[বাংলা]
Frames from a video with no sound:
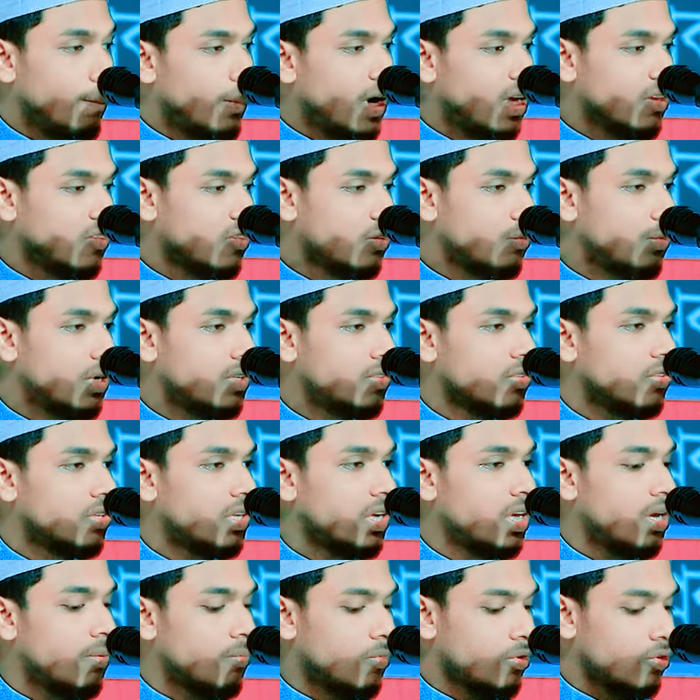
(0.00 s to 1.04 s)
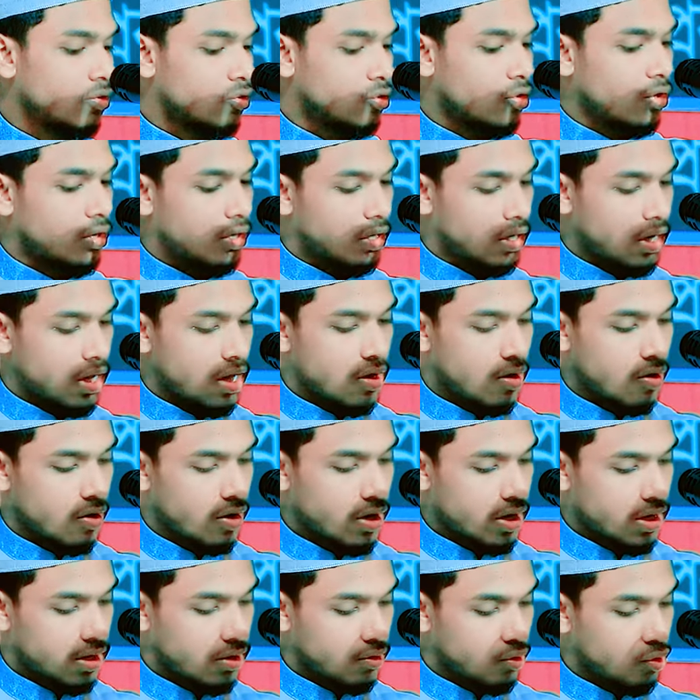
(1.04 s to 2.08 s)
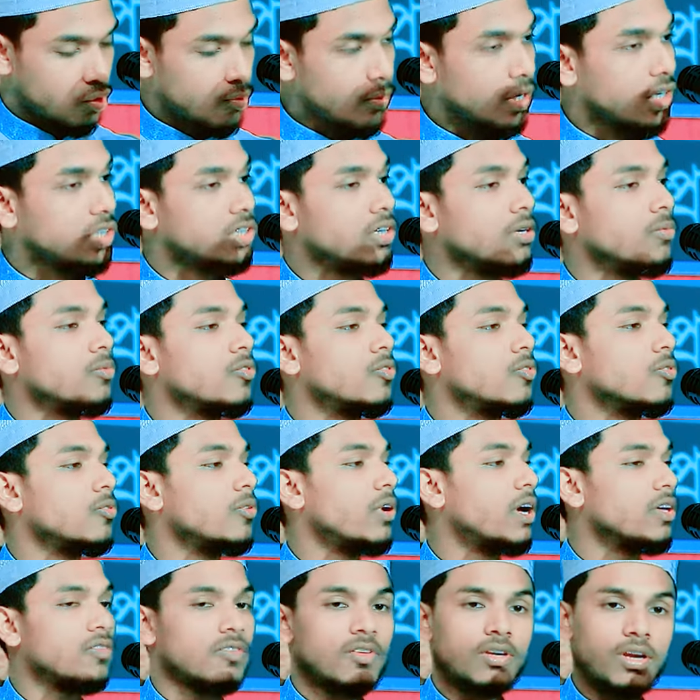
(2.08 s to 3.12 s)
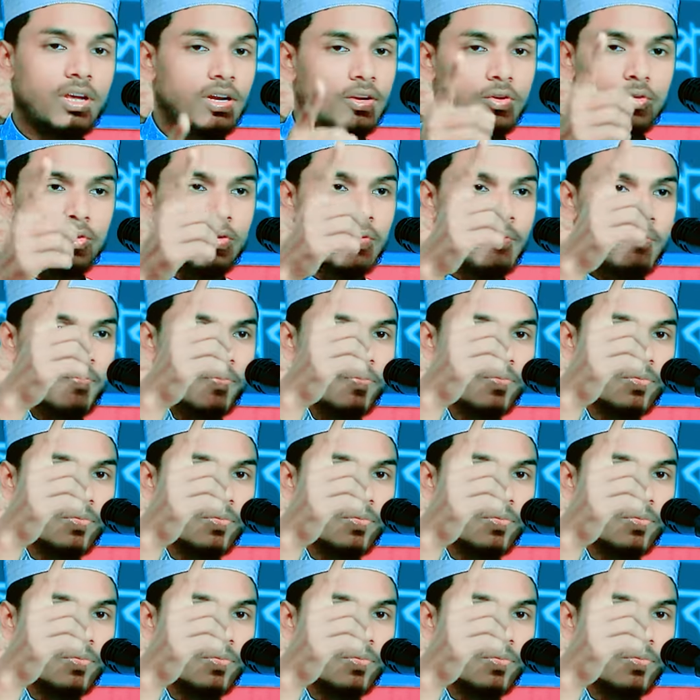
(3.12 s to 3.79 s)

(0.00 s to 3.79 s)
মাঝে মাঝেতে এমন ঝগড়া হয় কুবা শামসু আসান এরকম